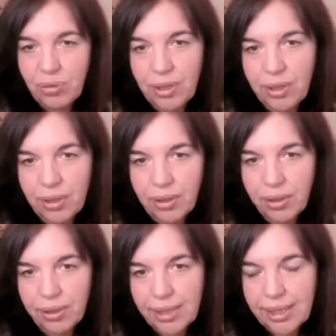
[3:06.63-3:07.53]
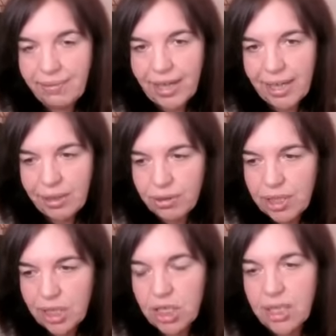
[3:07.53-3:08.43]
donc qui va
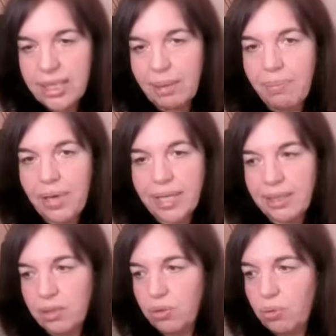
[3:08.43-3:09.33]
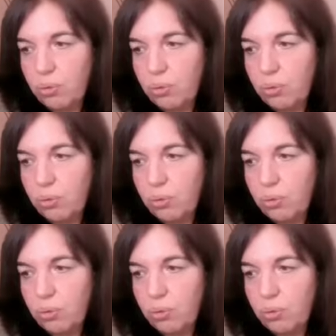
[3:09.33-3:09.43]
chercher sa place